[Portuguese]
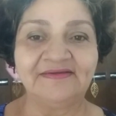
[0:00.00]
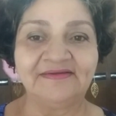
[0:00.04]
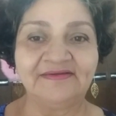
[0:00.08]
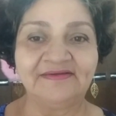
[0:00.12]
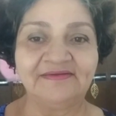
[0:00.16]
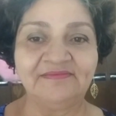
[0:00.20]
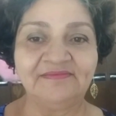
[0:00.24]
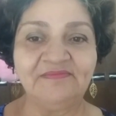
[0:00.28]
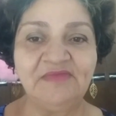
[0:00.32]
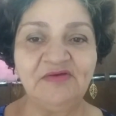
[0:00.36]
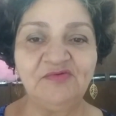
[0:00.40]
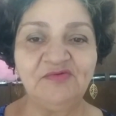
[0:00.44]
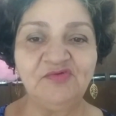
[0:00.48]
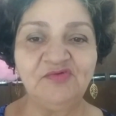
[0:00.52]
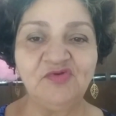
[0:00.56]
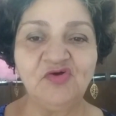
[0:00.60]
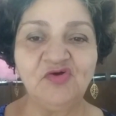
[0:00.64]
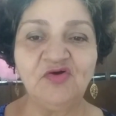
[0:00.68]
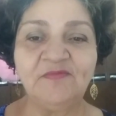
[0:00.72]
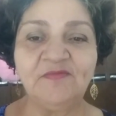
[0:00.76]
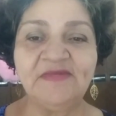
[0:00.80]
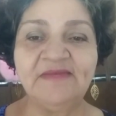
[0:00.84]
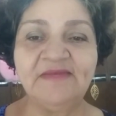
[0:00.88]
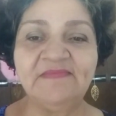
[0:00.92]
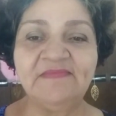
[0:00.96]
Meu
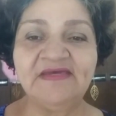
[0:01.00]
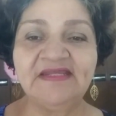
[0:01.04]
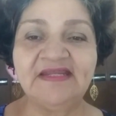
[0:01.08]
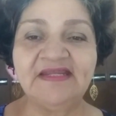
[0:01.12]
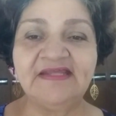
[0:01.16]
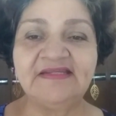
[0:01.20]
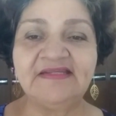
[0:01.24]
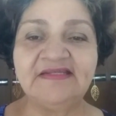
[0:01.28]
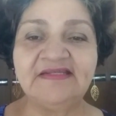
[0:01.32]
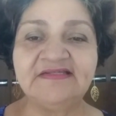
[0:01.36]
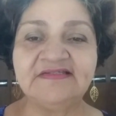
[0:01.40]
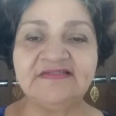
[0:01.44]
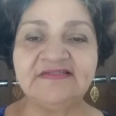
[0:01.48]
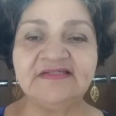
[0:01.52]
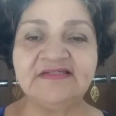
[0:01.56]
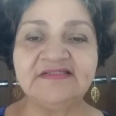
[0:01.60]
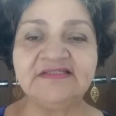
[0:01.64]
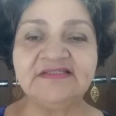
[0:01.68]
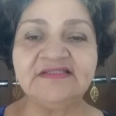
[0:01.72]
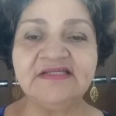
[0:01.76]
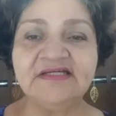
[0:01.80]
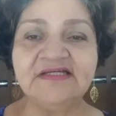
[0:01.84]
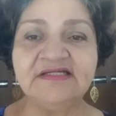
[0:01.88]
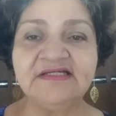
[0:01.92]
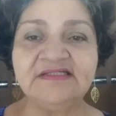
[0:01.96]
nome é Berenice
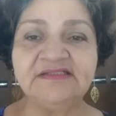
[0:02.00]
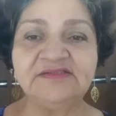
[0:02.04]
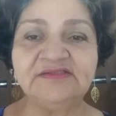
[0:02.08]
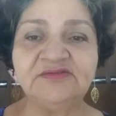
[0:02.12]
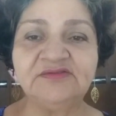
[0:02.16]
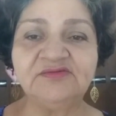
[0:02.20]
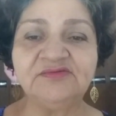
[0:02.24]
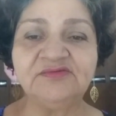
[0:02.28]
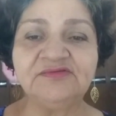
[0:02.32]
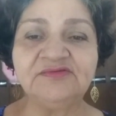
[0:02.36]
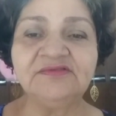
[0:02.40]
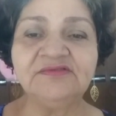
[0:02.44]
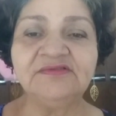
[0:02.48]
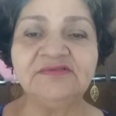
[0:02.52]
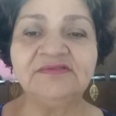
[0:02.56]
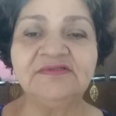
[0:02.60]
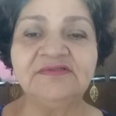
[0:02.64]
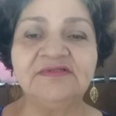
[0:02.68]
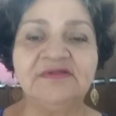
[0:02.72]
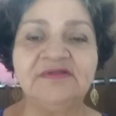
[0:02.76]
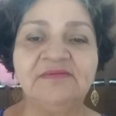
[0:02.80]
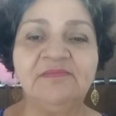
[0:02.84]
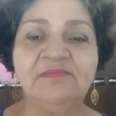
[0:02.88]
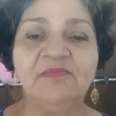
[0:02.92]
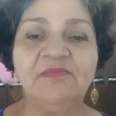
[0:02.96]
Cisnando,
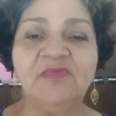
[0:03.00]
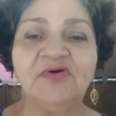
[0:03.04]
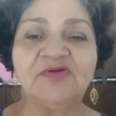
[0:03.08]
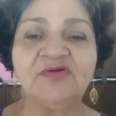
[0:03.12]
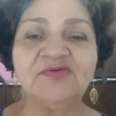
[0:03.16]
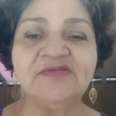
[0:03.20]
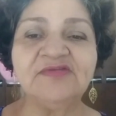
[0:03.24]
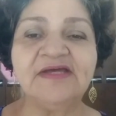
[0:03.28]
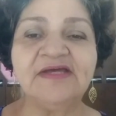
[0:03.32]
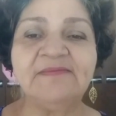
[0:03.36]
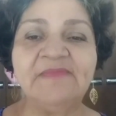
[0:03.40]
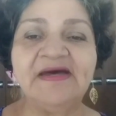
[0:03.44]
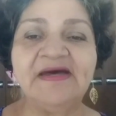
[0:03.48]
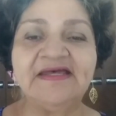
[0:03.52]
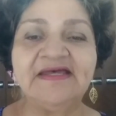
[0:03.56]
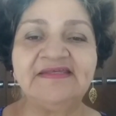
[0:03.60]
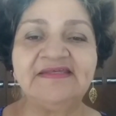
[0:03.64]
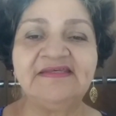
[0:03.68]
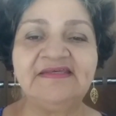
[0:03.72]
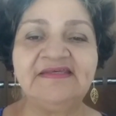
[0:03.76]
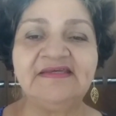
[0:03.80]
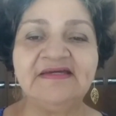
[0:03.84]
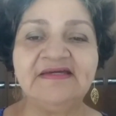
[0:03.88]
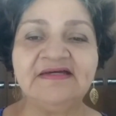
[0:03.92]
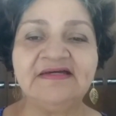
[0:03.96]
moro na
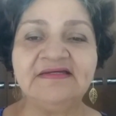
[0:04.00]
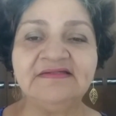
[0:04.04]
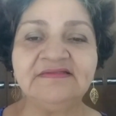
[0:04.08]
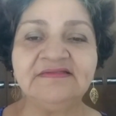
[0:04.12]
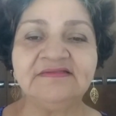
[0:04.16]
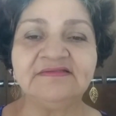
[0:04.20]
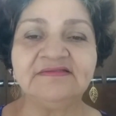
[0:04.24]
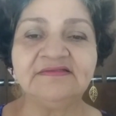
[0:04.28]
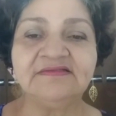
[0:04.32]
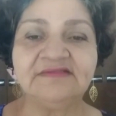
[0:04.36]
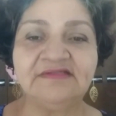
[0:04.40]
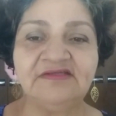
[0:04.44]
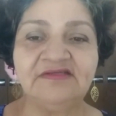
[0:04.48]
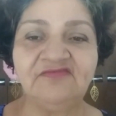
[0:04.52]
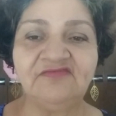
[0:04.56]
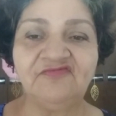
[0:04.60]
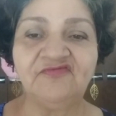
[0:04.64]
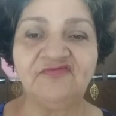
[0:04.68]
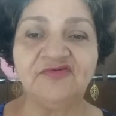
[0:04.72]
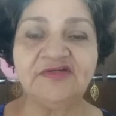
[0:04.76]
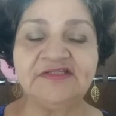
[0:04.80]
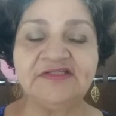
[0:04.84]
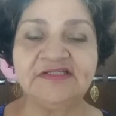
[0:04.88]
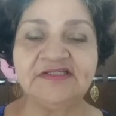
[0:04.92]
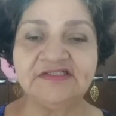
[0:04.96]
Bahia e
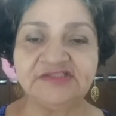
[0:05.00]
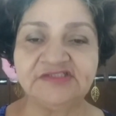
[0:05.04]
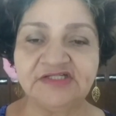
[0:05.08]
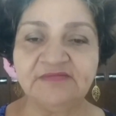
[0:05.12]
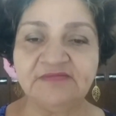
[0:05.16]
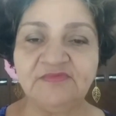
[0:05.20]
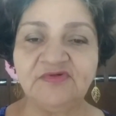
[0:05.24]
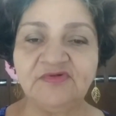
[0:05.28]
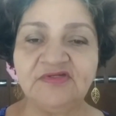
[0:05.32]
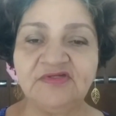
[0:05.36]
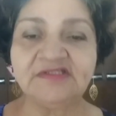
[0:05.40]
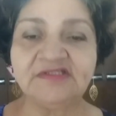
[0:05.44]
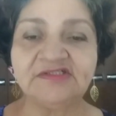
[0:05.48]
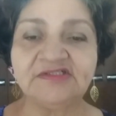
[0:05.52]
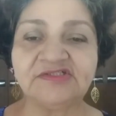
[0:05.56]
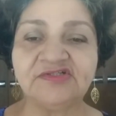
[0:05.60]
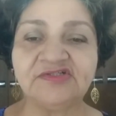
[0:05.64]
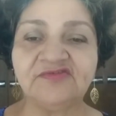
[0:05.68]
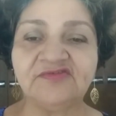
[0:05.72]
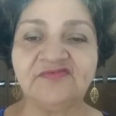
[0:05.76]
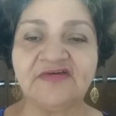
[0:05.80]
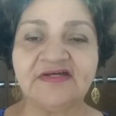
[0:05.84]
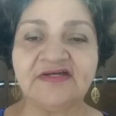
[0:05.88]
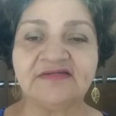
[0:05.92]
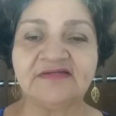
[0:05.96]
fui testemunha de
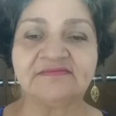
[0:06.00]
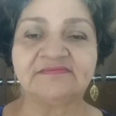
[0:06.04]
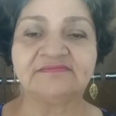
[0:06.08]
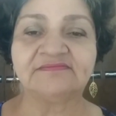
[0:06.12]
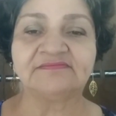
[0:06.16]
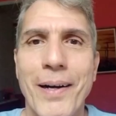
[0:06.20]
Jeová.